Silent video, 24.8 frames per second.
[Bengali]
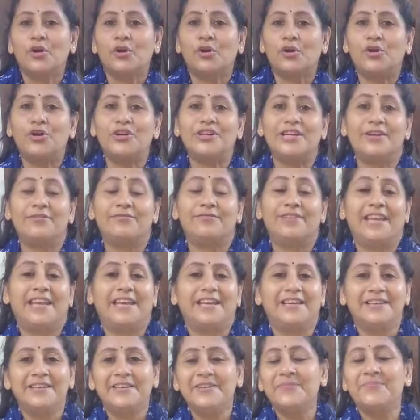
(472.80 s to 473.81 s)
গুড ইভিনিং
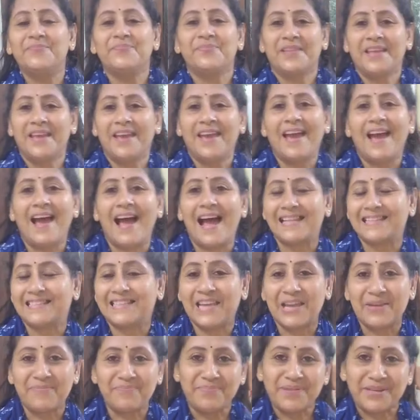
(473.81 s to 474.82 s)

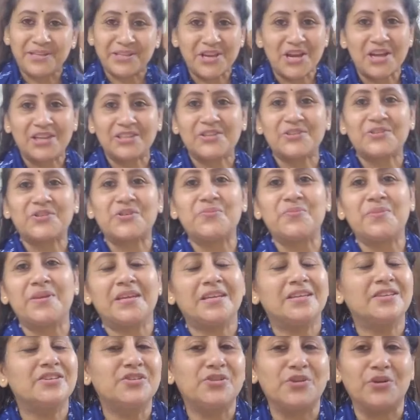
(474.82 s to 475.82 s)
আজকে বিজয়া দশমী
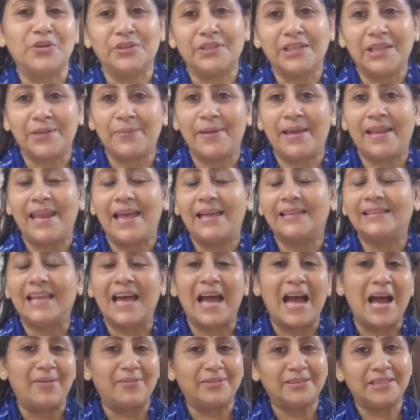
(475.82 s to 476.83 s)
সন্ধেবেলা তা
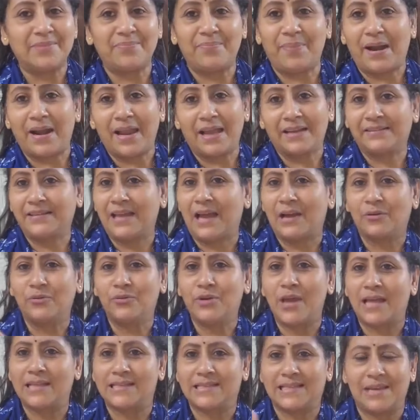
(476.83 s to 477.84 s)
আমাদের পাড়ার
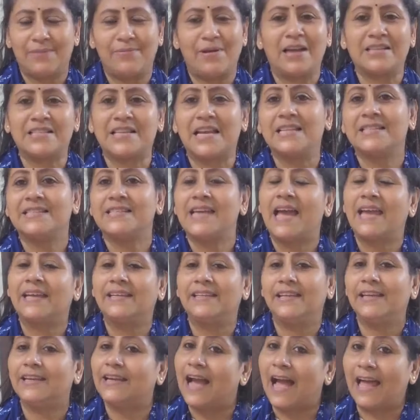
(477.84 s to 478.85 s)
ঠাকুর আজকে ভাসান
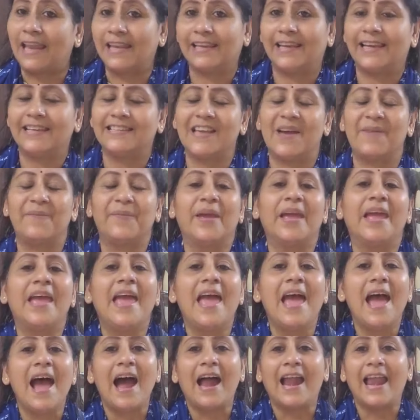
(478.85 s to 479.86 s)
যায়নি কালকে যাবে
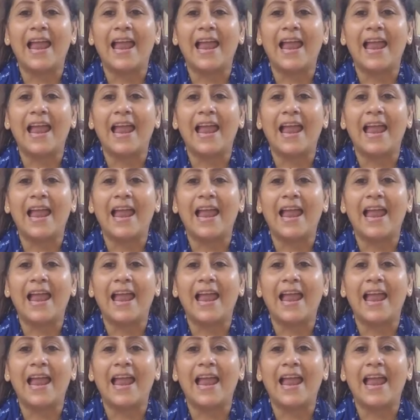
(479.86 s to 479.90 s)
আর